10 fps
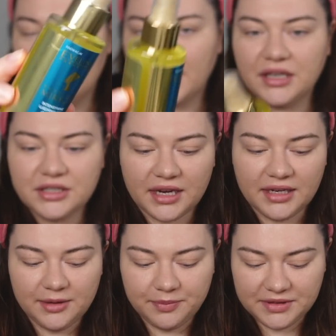jakiś
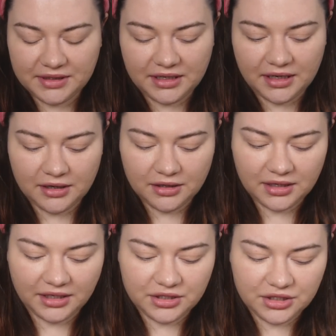egipski,
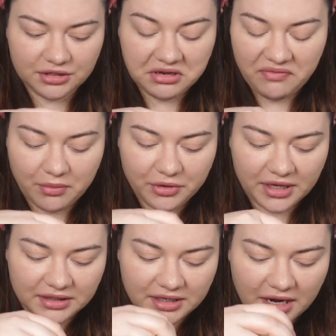jakiś, nie wiem,
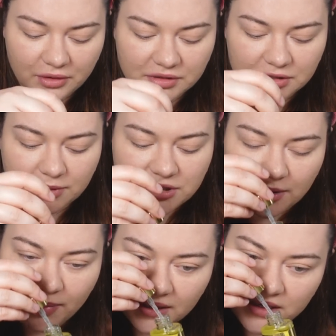ujędrniający, zobaczę
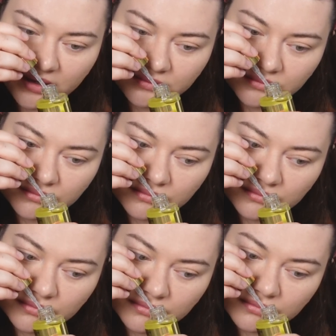jak pachnie.
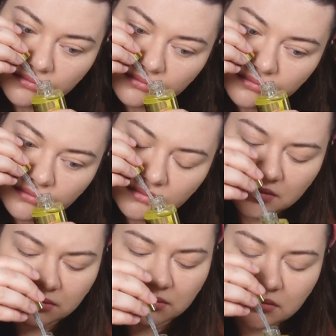
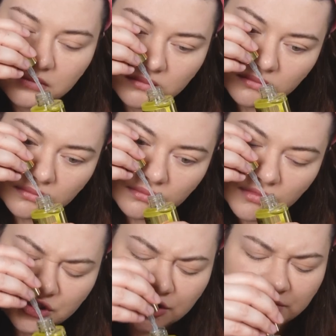Mmm,
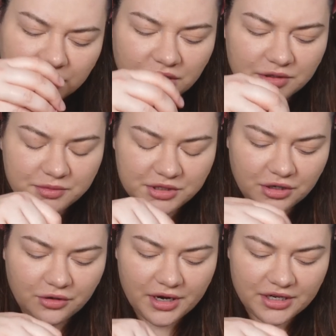najbardziej mi się, mi
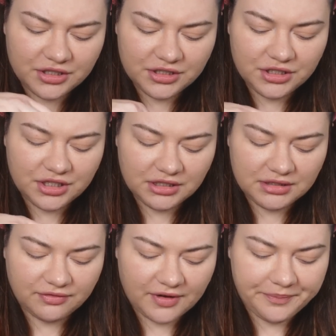się kojarzy z
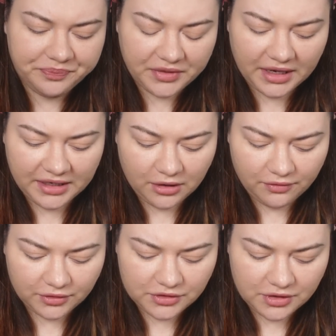dzieciństwa. Taki
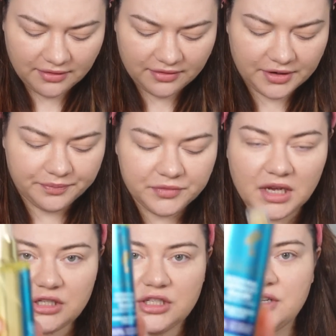owocowy, także